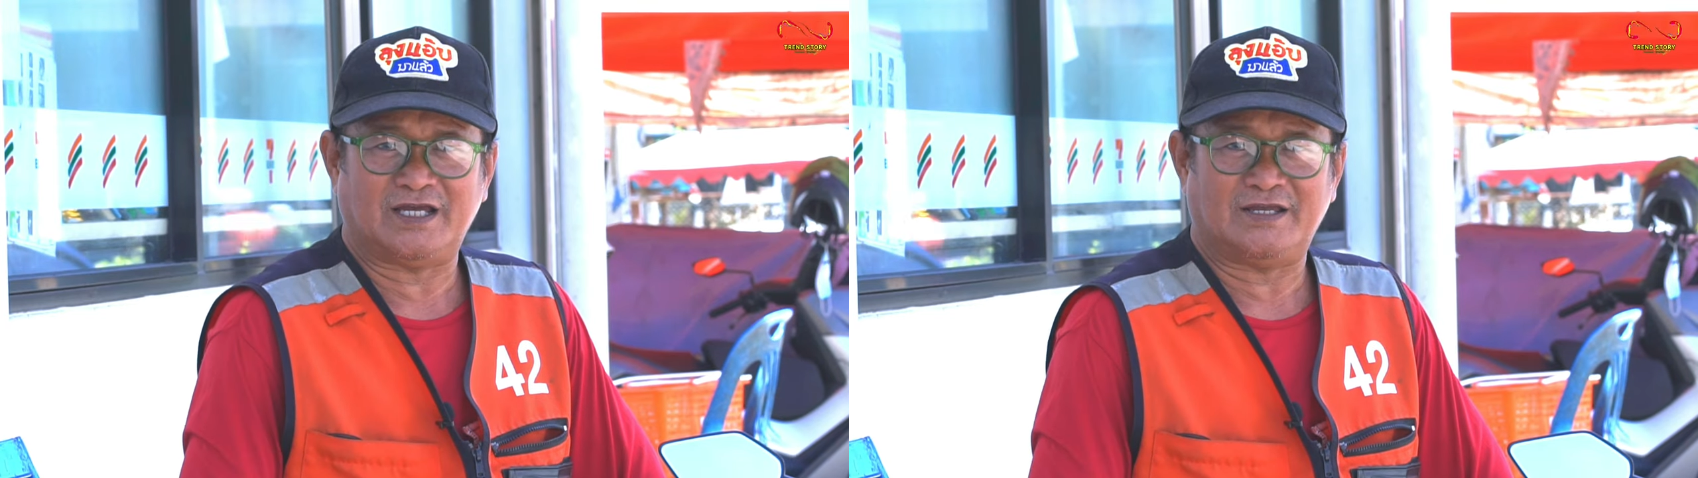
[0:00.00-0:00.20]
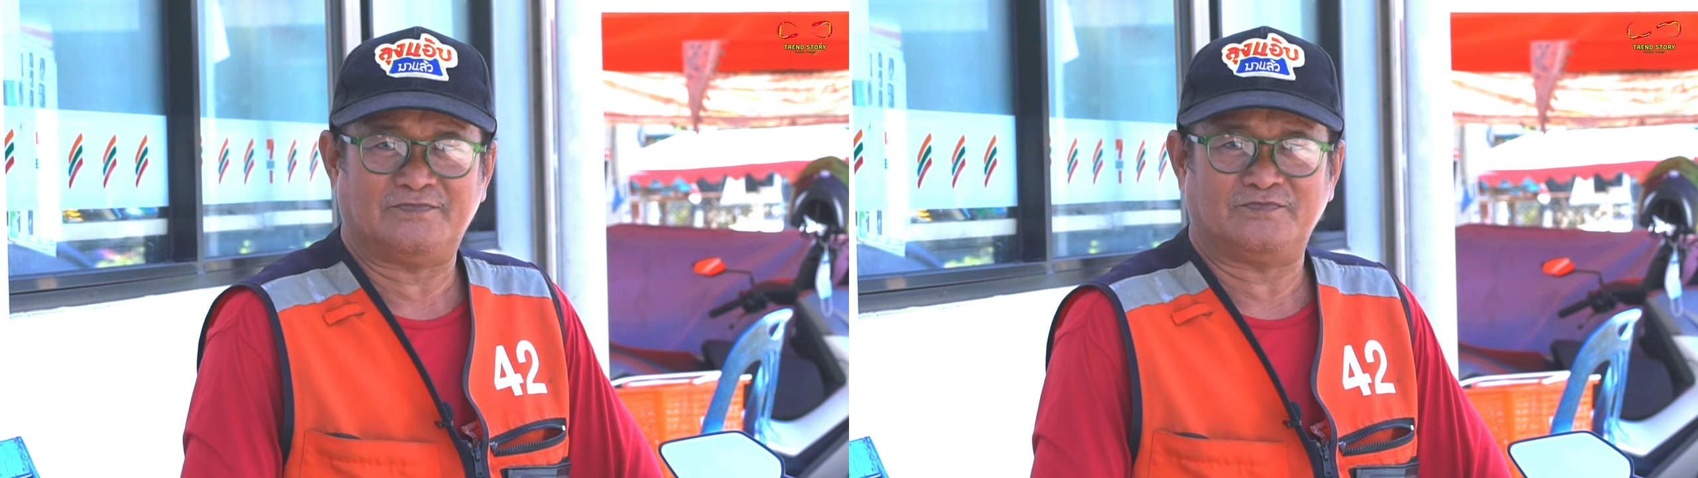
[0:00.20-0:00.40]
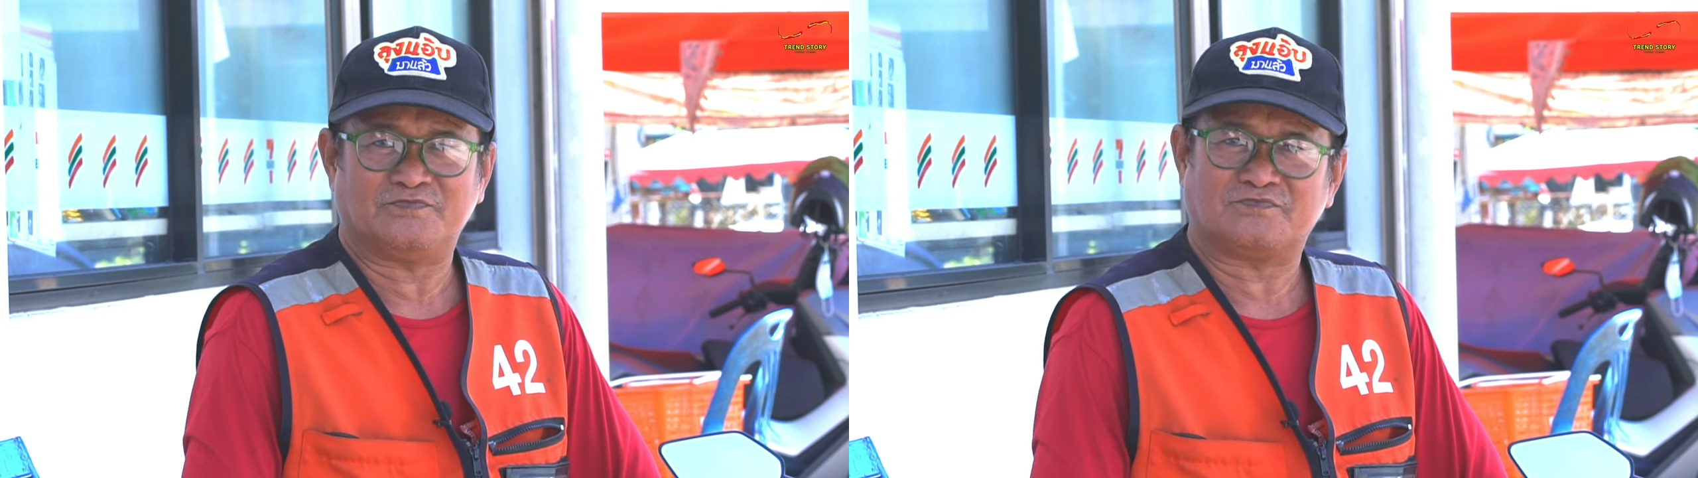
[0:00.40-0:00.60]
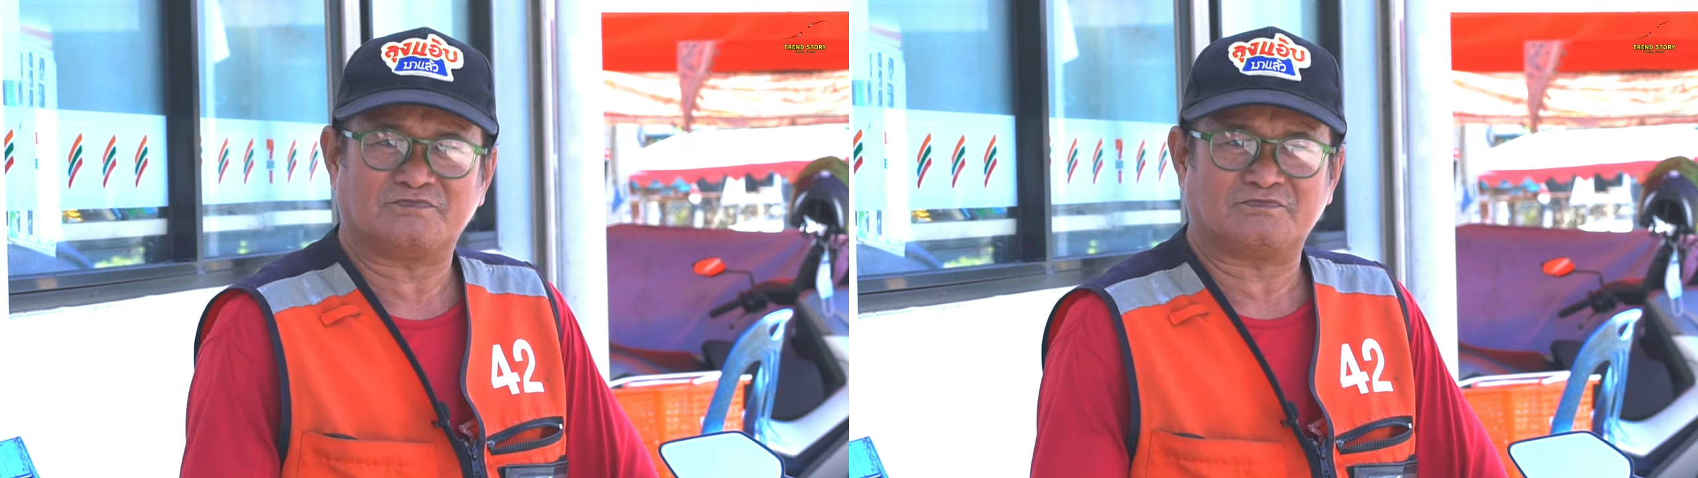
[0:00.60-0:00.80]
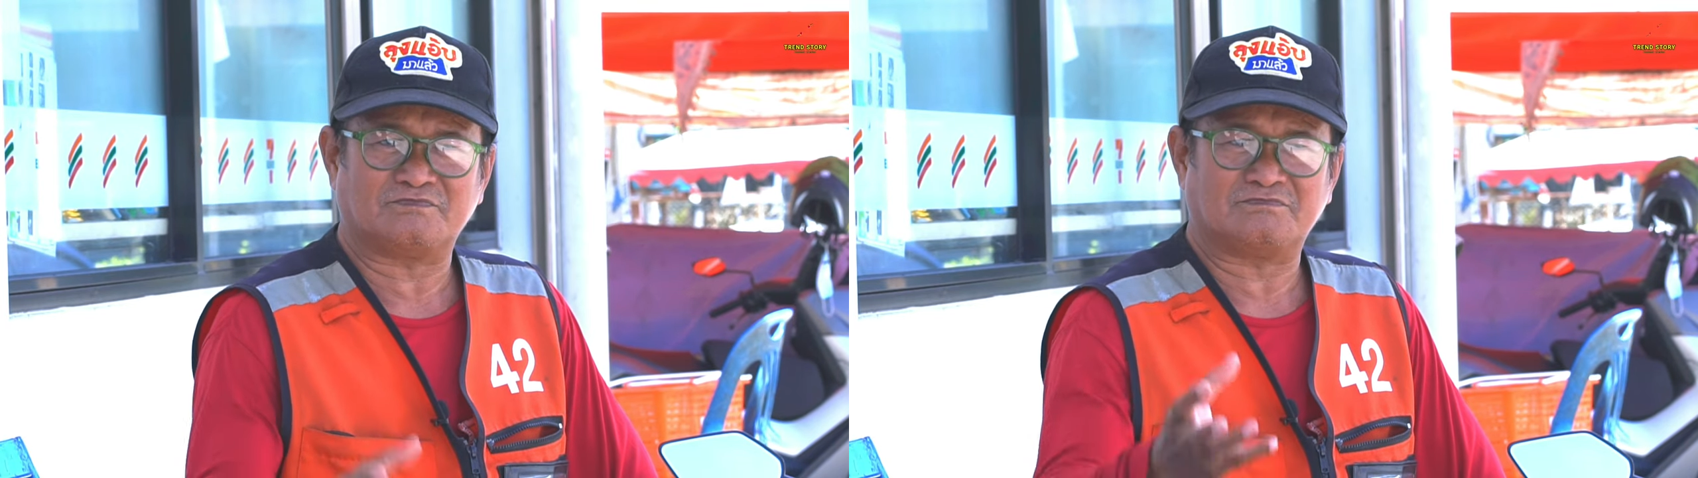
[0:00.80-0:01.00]

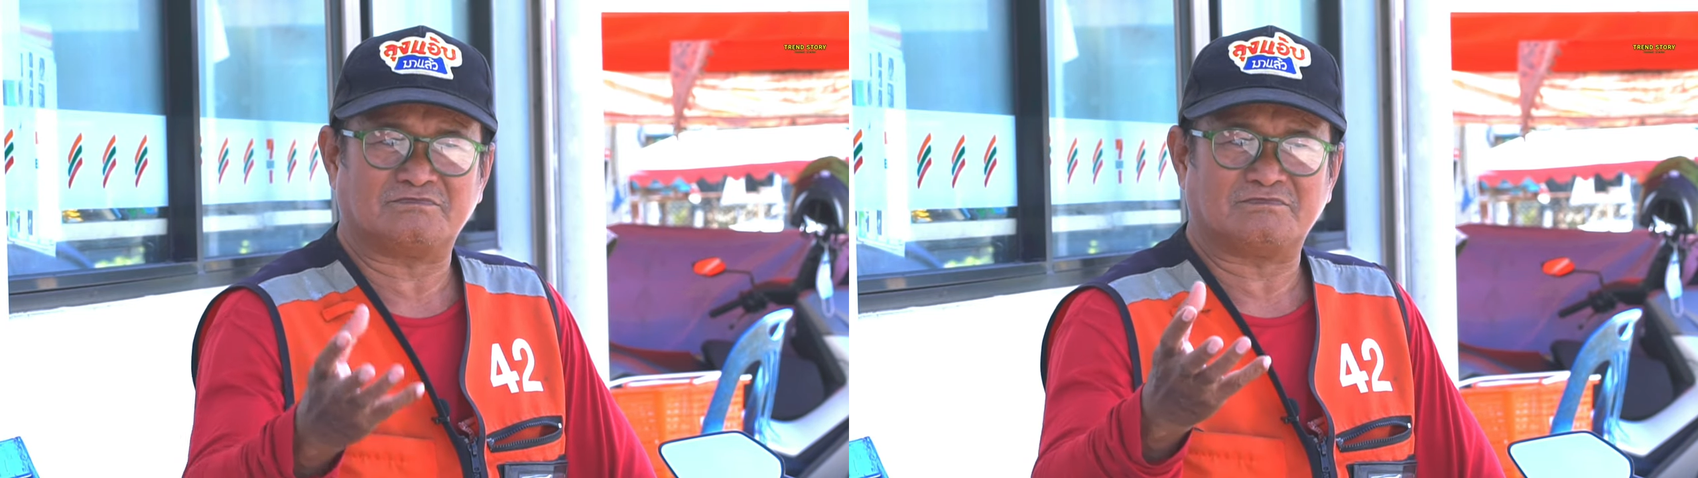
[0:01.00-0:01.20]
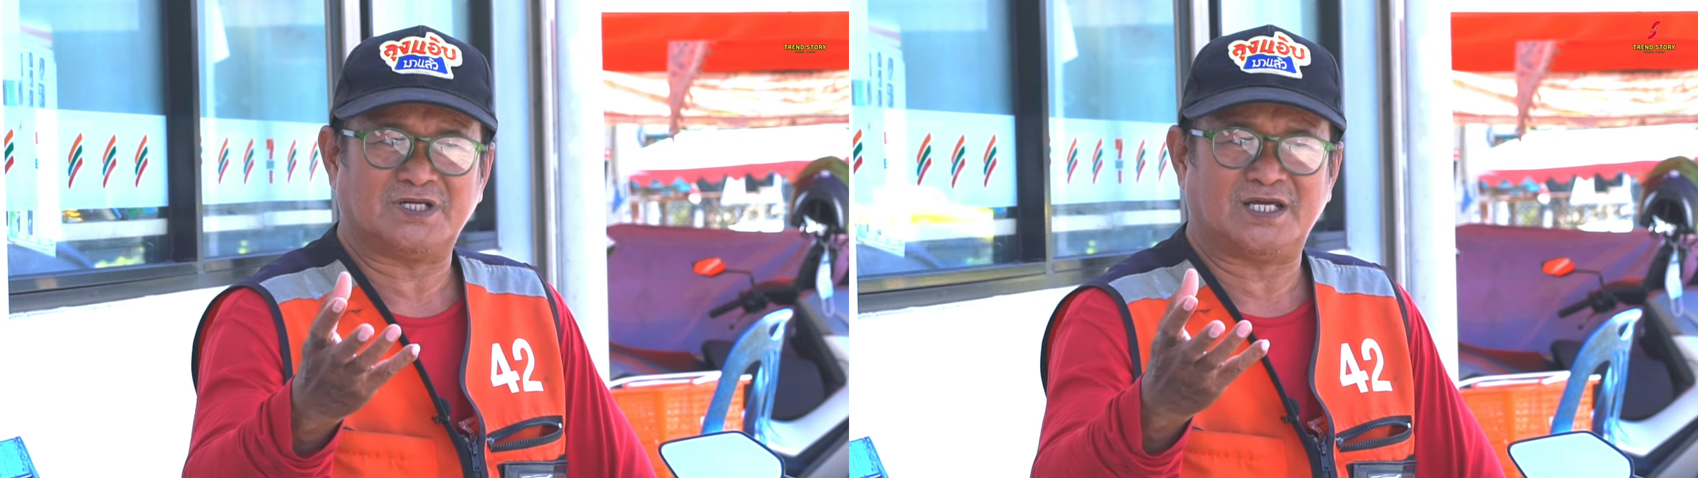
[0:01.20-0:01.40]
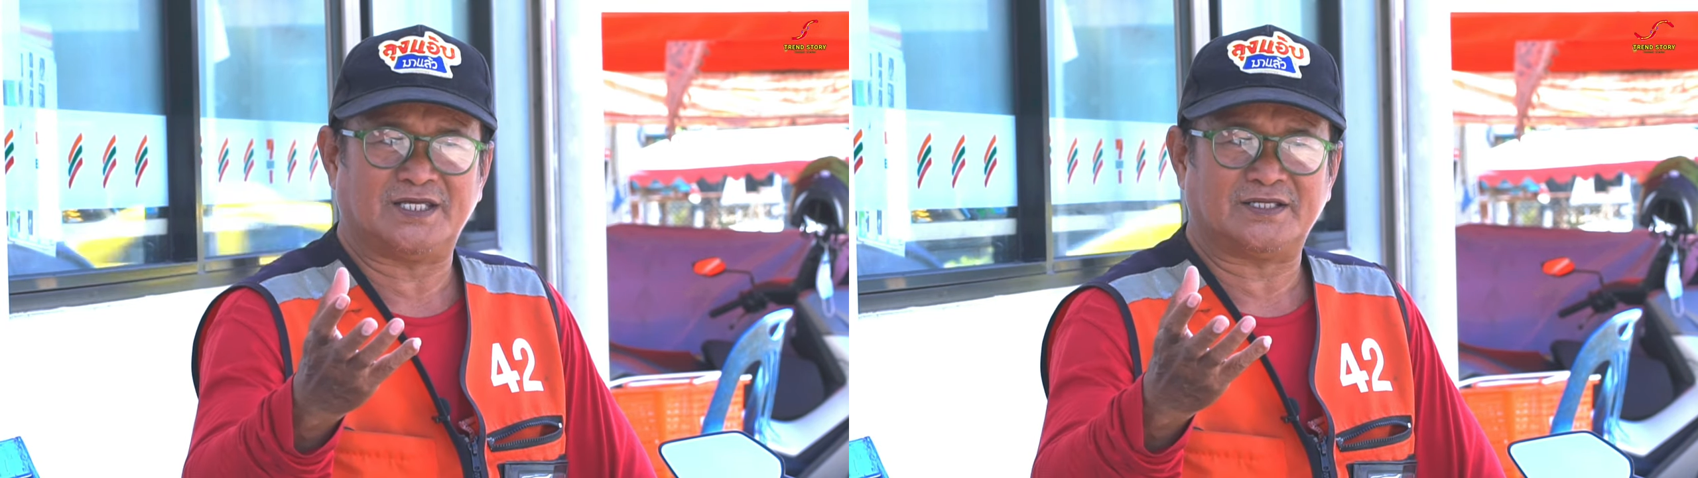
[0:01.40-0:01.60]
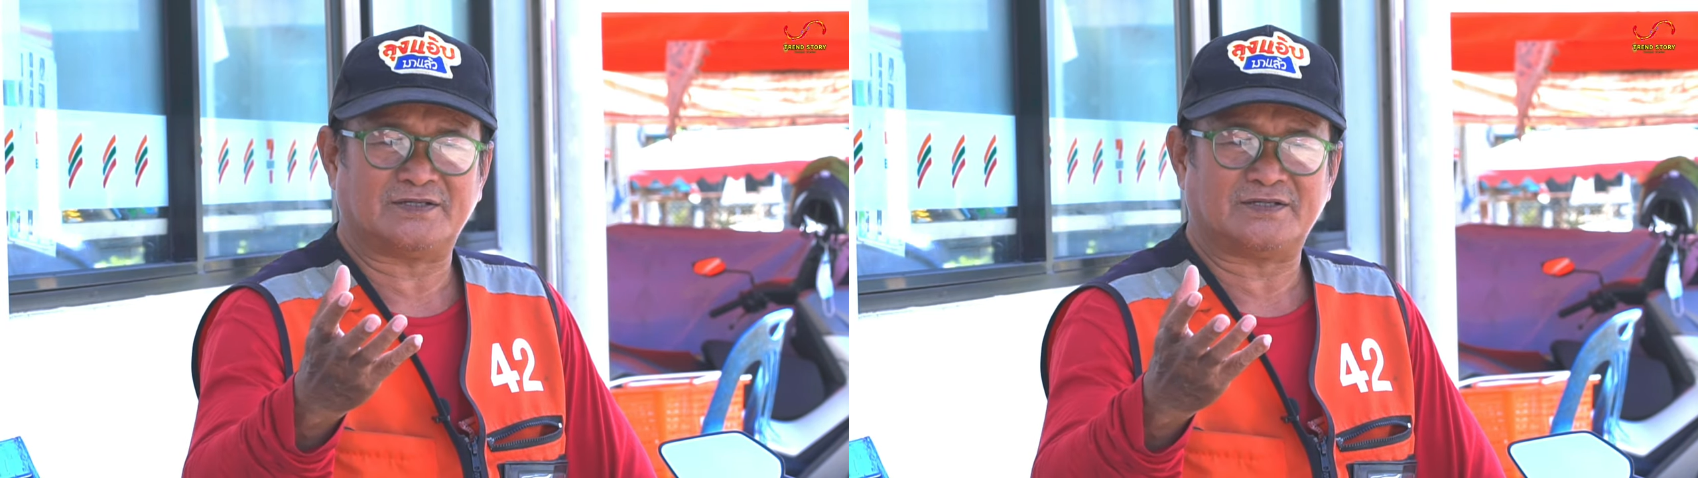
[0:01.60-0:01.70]
เล